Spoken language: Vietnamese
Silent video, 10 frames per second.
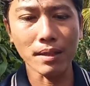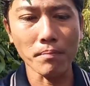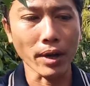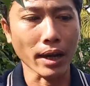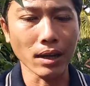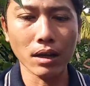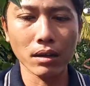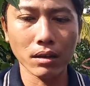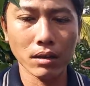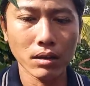đó tầm khoảng
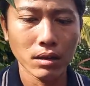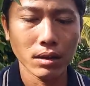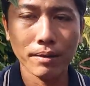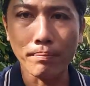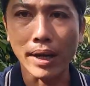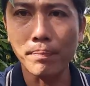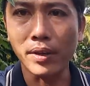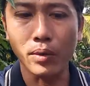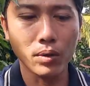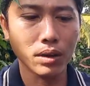7 à, 8
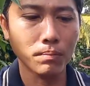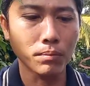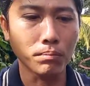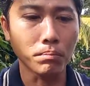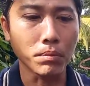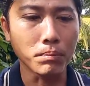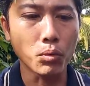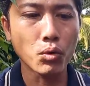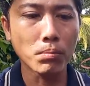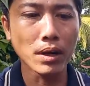triệu á ừ, mình
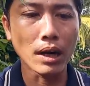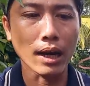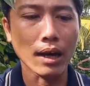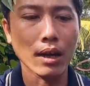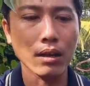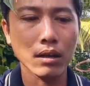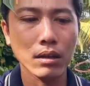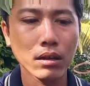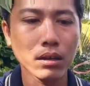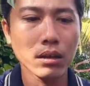mua cũng như là
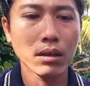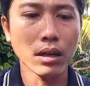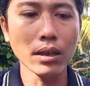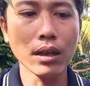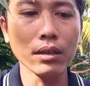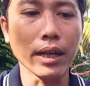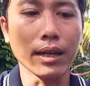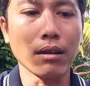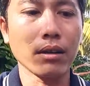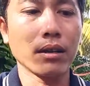ít ít
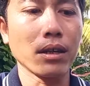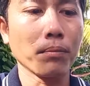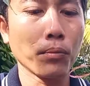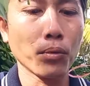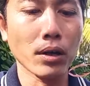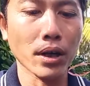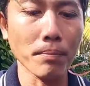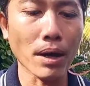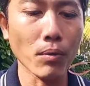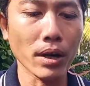tiền thôi đừng mua cái
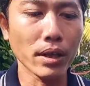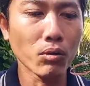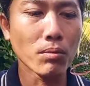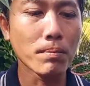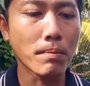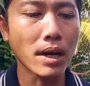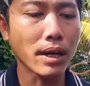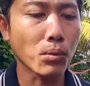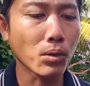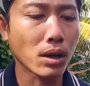mắc quá ví dụ mình nói
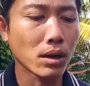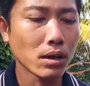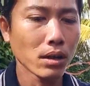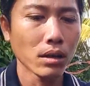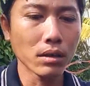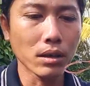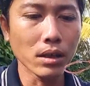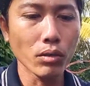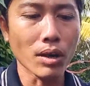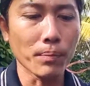đầu à,
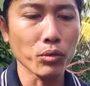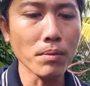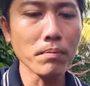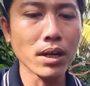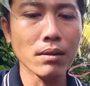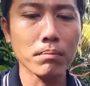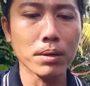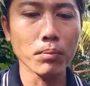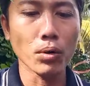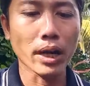tư vô làm youtube á
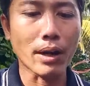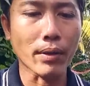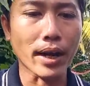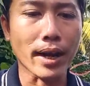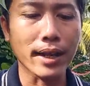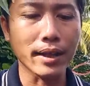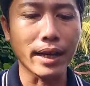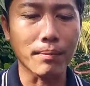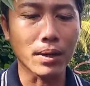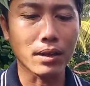mình mua cái nào rẻ rẻ
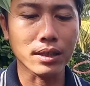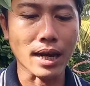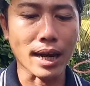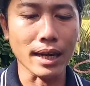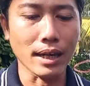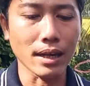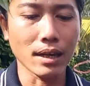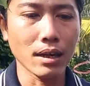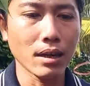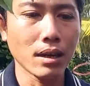tiền mà nó xài thì
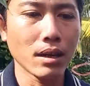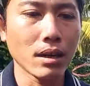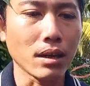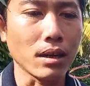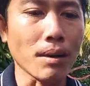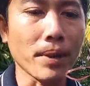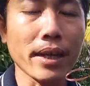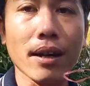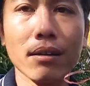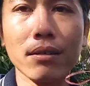cảm thấy
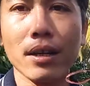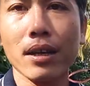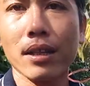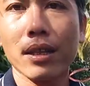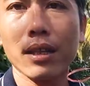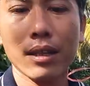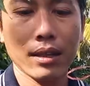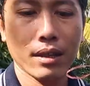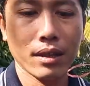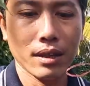chất lượng á
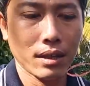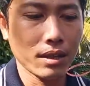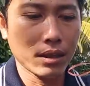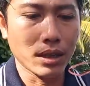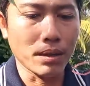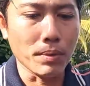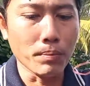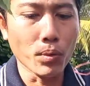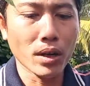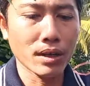thì
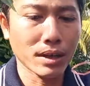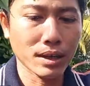mình mua